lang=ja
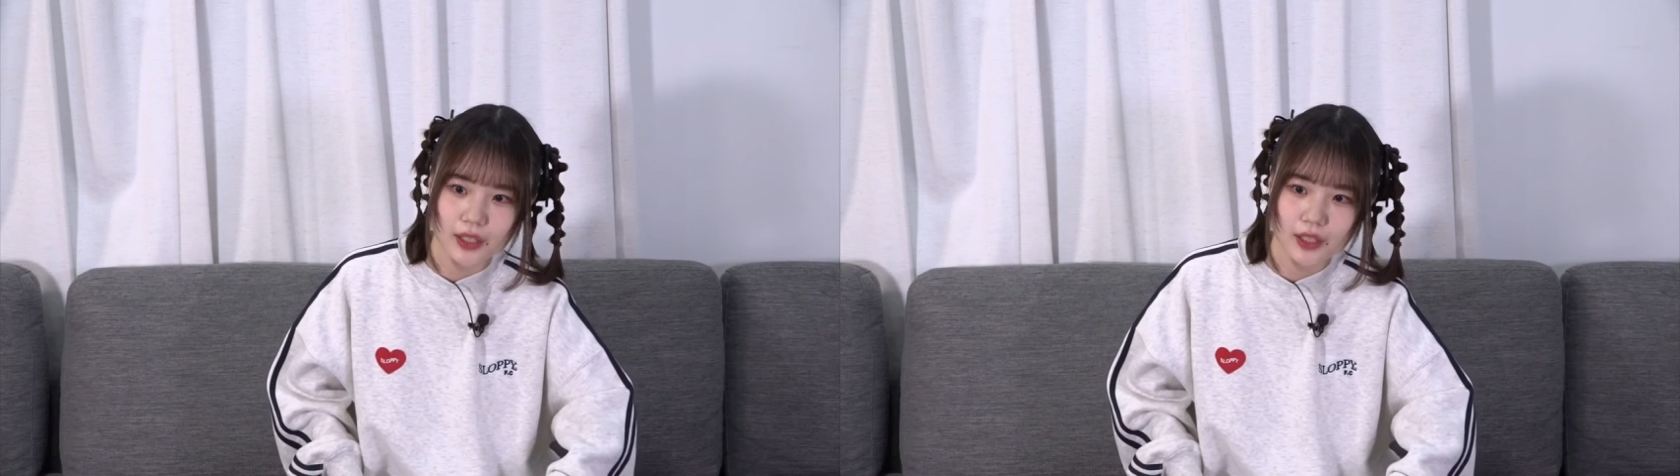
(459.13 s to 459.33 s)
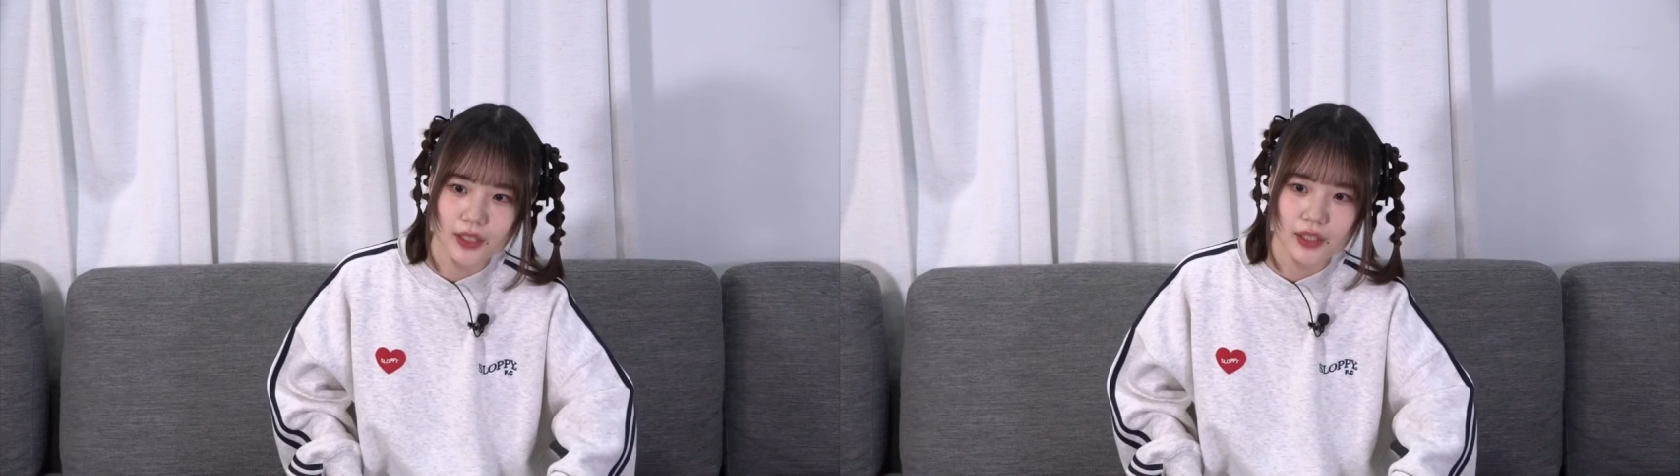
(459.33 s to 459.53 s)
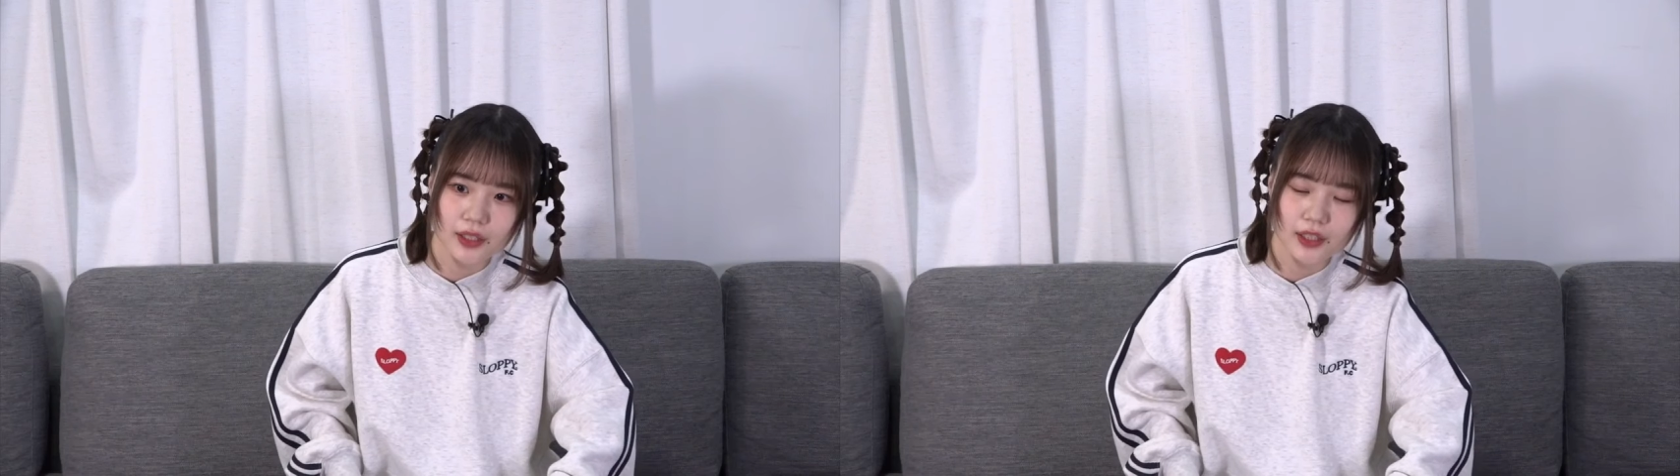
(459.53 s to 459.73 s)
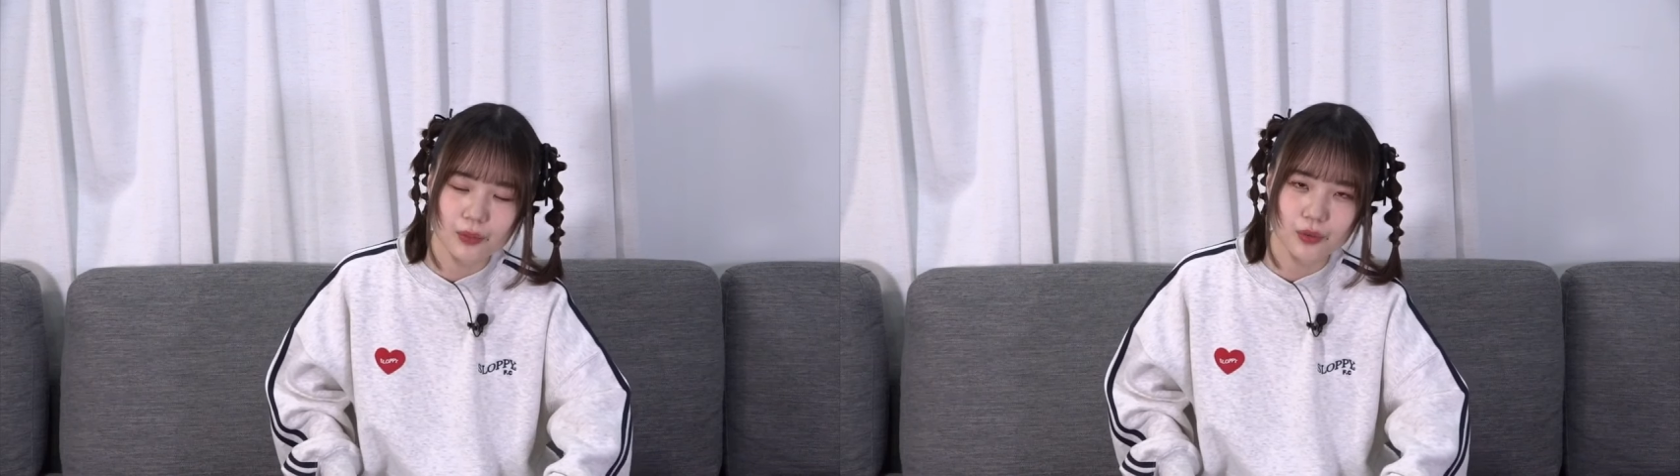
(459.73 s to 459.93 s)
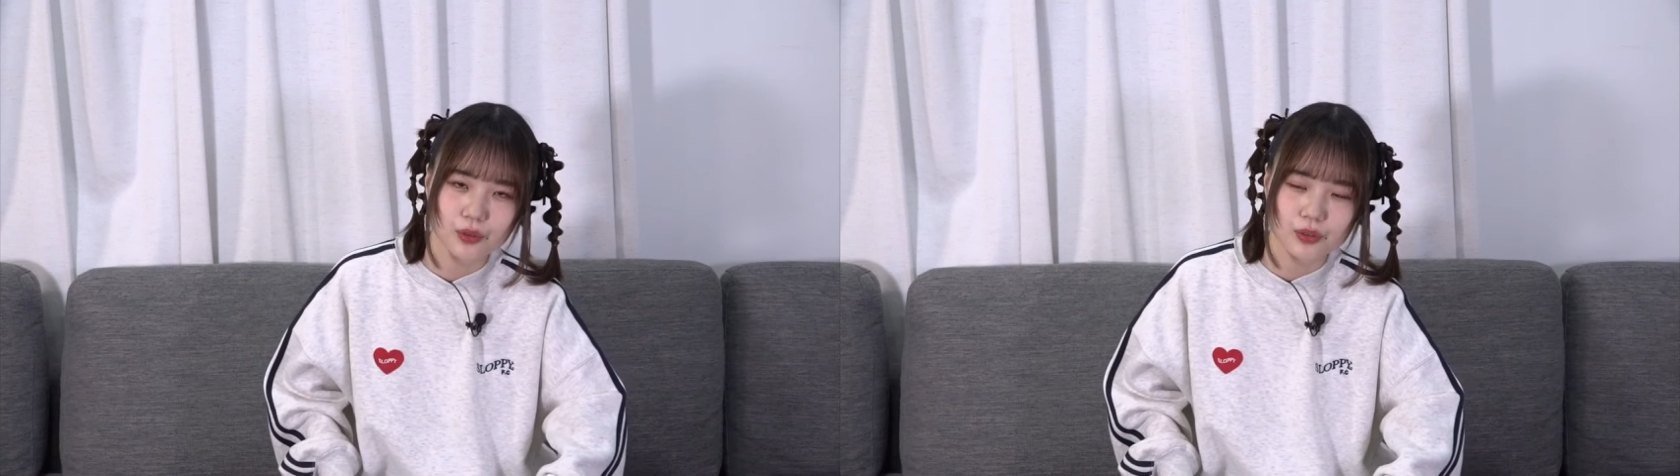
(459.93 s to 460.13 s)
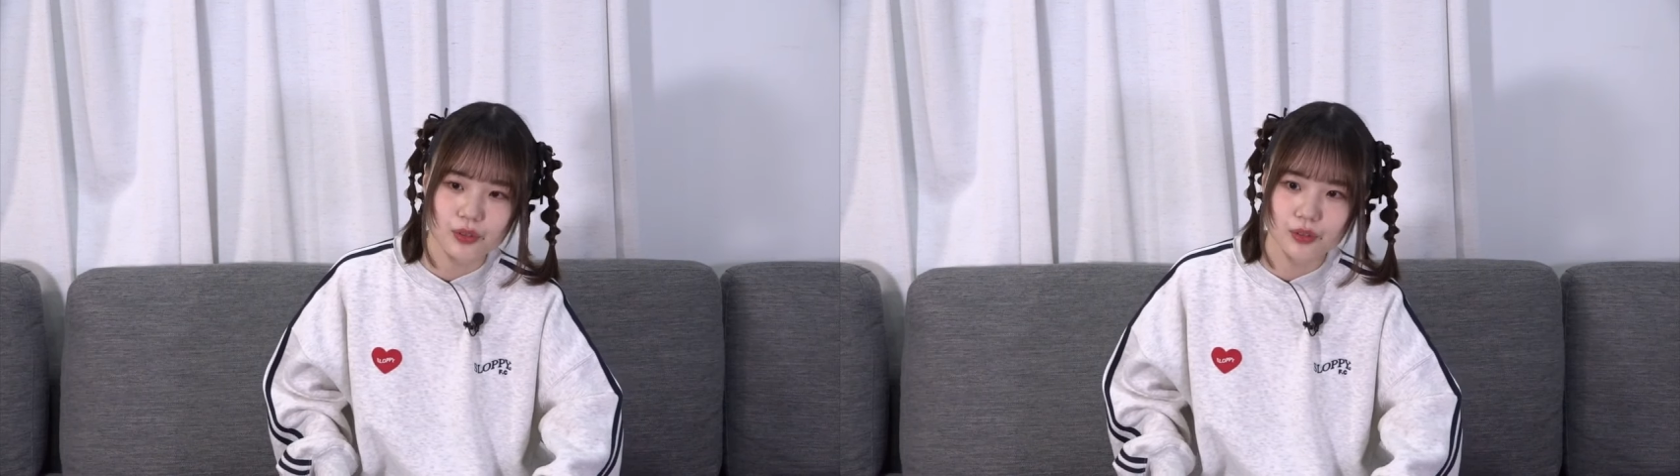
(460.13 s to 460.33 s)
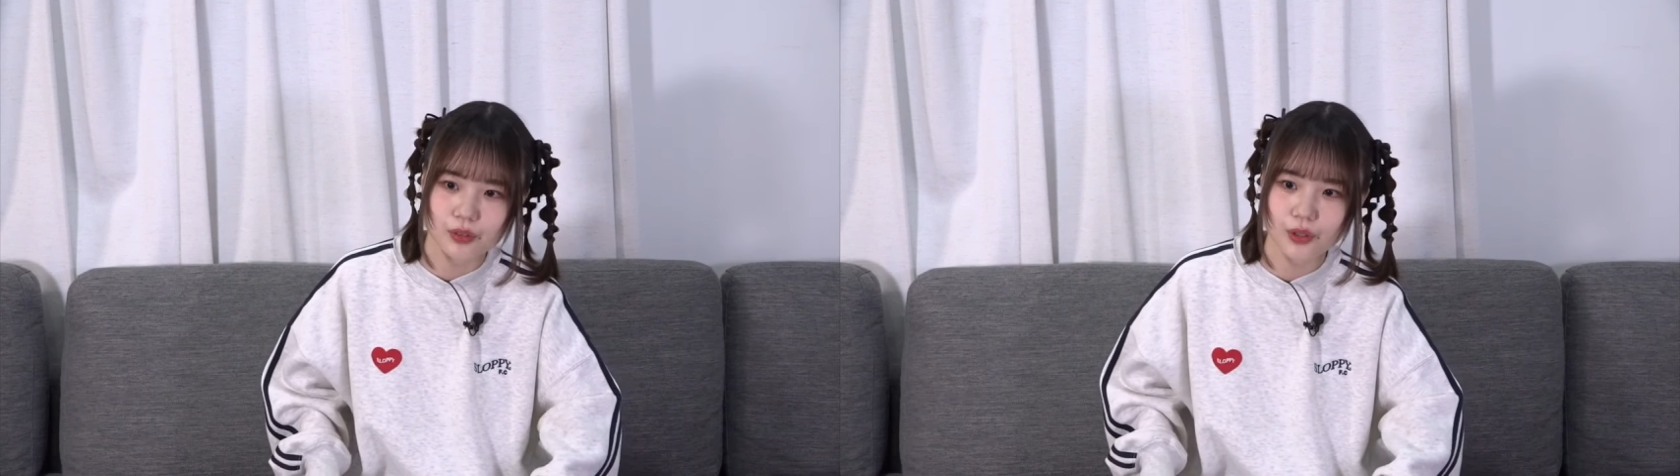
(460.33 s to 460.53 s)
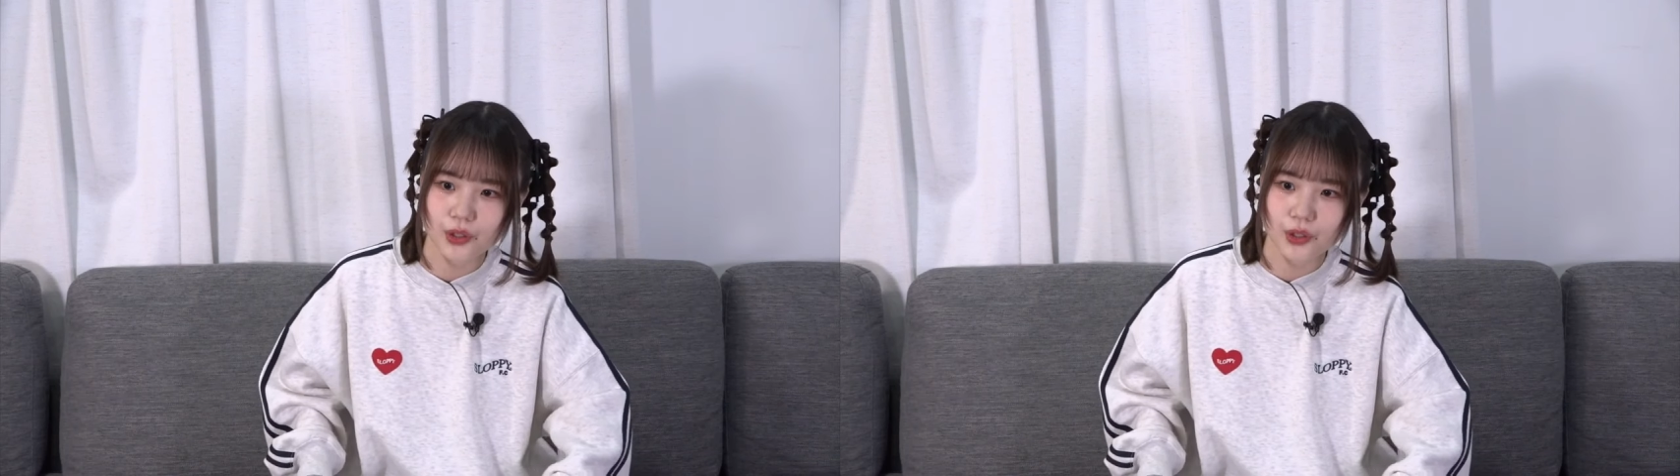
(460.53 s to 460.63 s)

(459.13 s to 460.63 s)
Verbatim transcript: 絵だけでもすっご